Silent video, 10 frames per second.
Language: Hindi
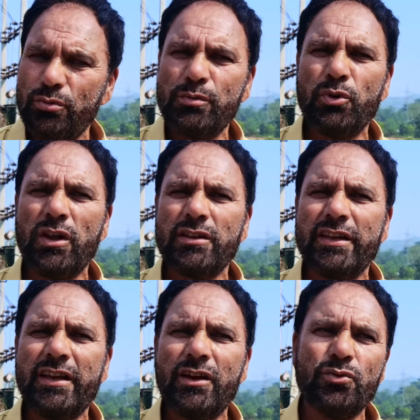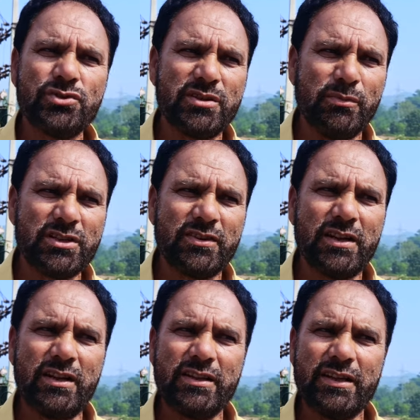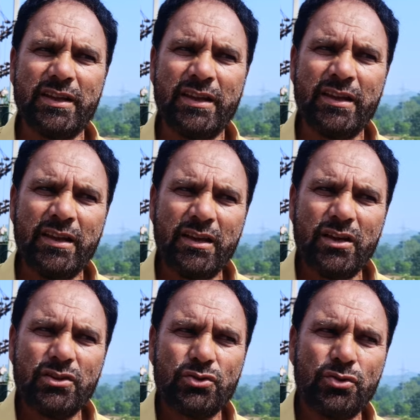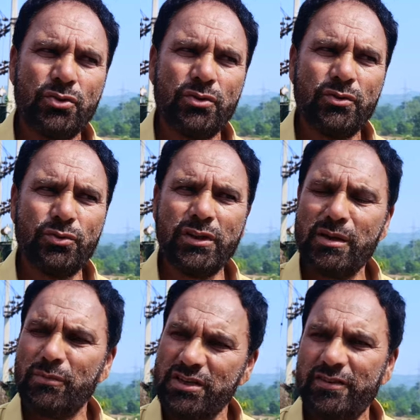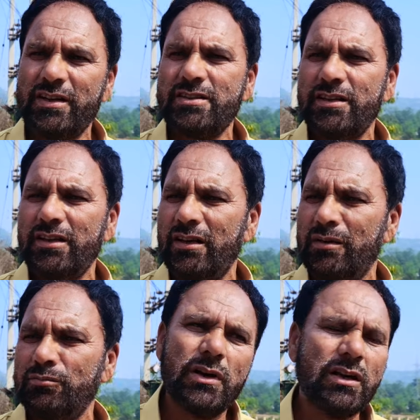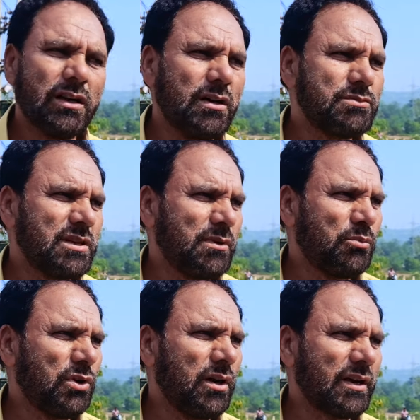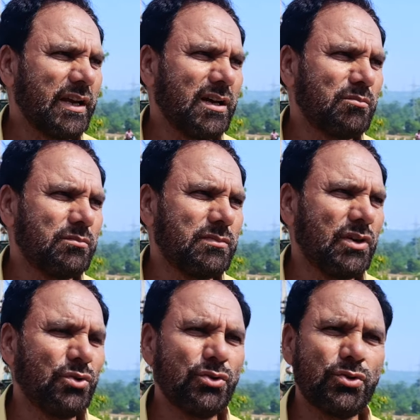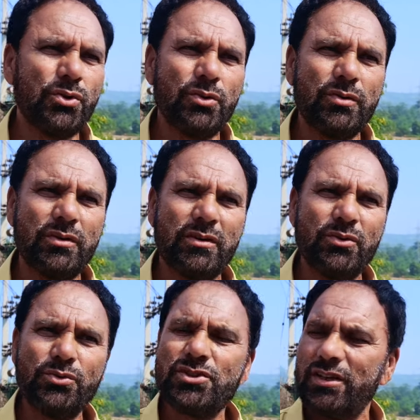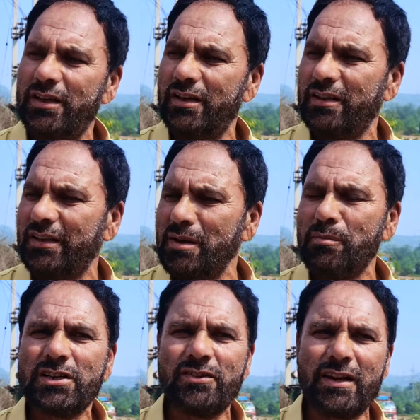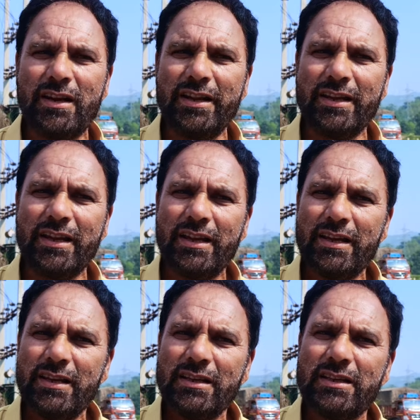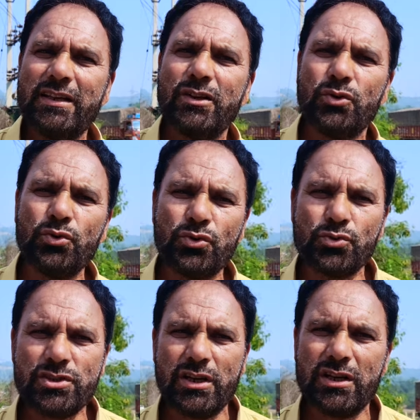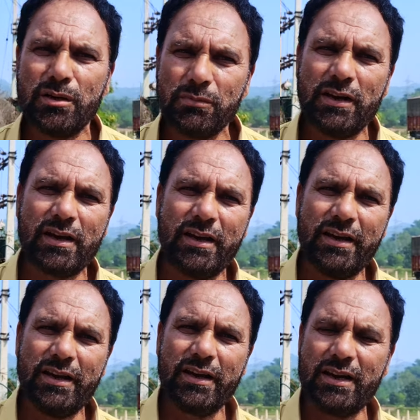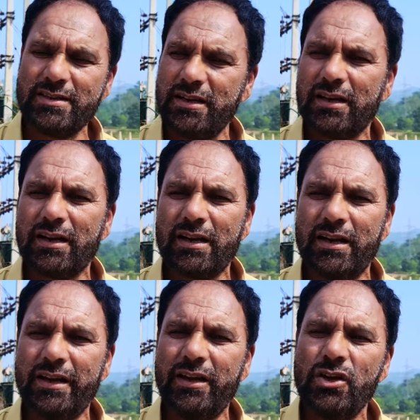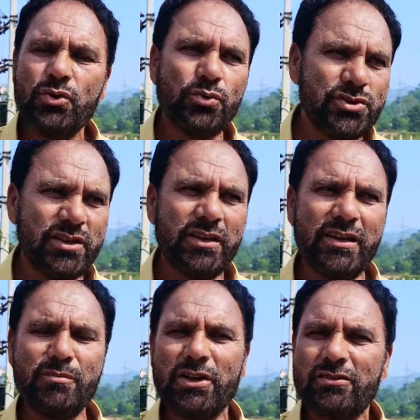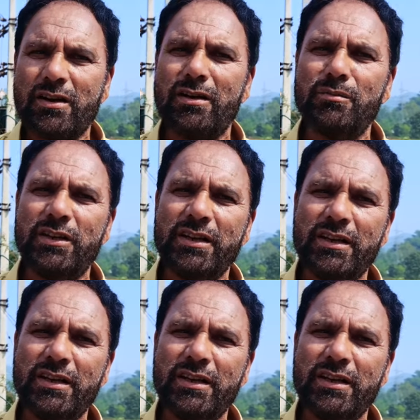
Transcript: भी बुलाते हैं उनसे मशवरा लेते हैं तो उनके मशवरे से ही हम ग्राम सभा बुला के हम उनको उनसे ये मशवरा लेंगे कि कौन कौन सा काम करना है कैसे करना है उनसे यही मशवरा हम लेंगे